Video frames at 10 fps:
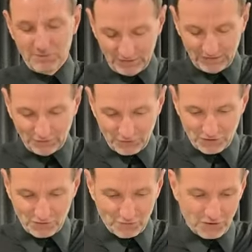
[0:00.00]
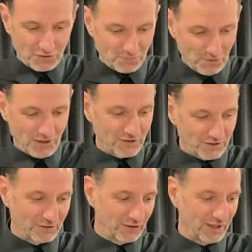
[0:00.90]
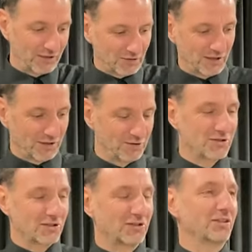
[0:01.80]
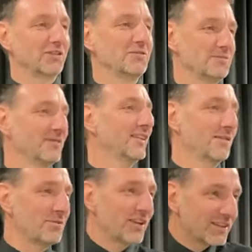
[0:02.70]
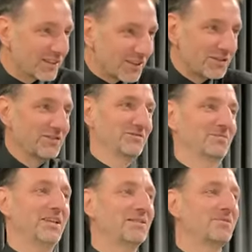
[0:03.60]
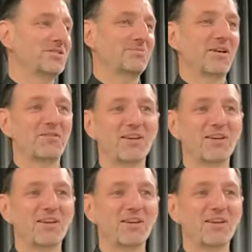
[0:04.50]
będę zawsze chciał widzieć moje dziecko jako, jako dziecko. Obojętnie ile będzie miało